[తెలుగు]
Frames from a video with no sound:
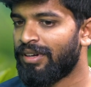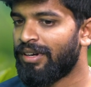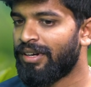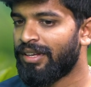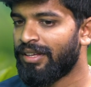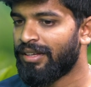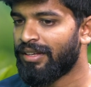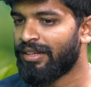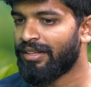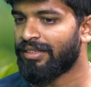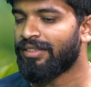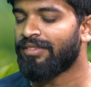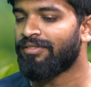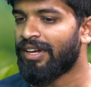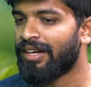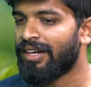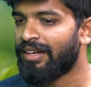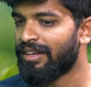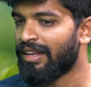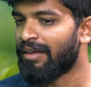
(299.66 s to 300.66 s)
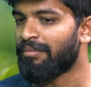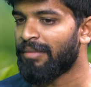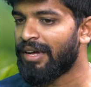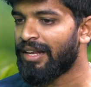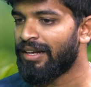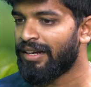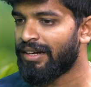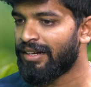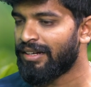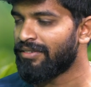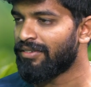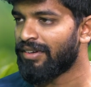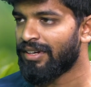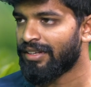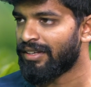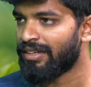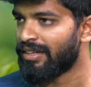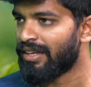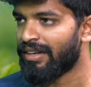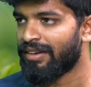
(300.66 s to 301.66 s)
అంటే వాళ్ళు నమ్మాలి అంటే
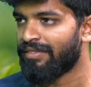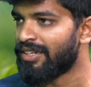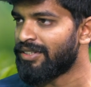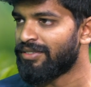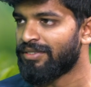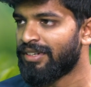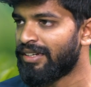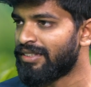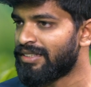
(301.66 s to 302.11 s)
వాళ్ళకి రెవెన్యూ